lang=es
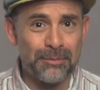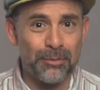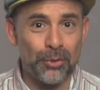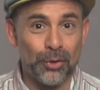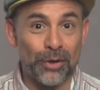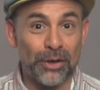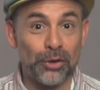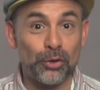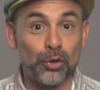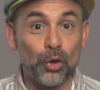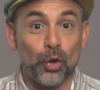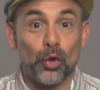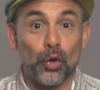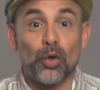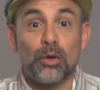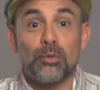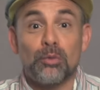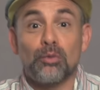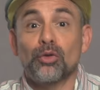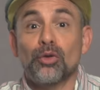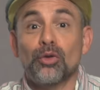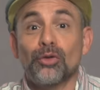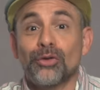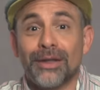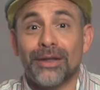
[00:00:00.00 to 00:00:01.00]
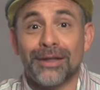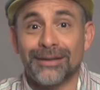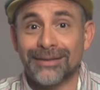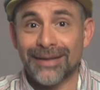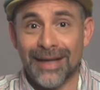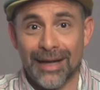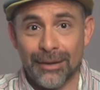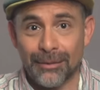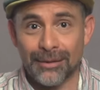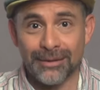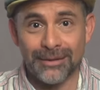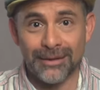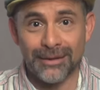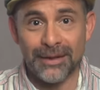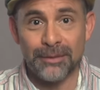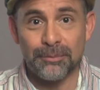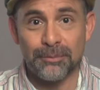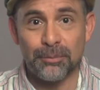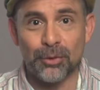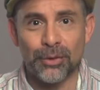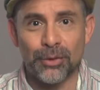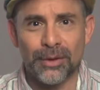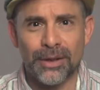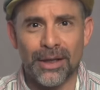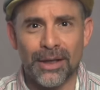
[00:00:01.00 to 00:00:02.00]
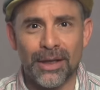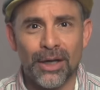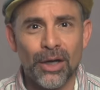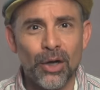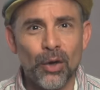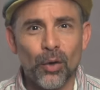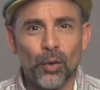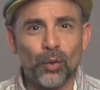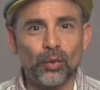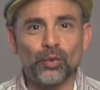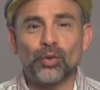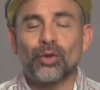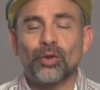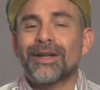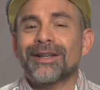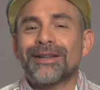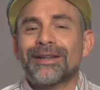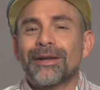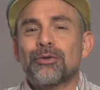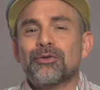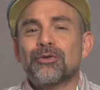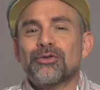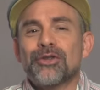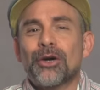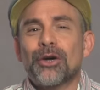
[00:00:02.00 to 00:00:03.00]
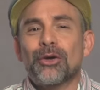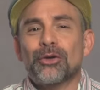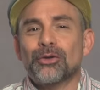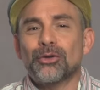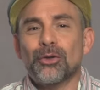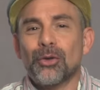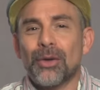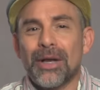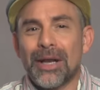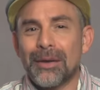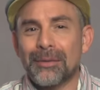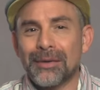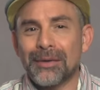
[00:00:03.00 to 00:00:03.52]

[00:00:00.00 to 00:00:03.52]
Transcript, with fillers: porque todo el mundo se las sabe y porque uno las ha escuchado de toda la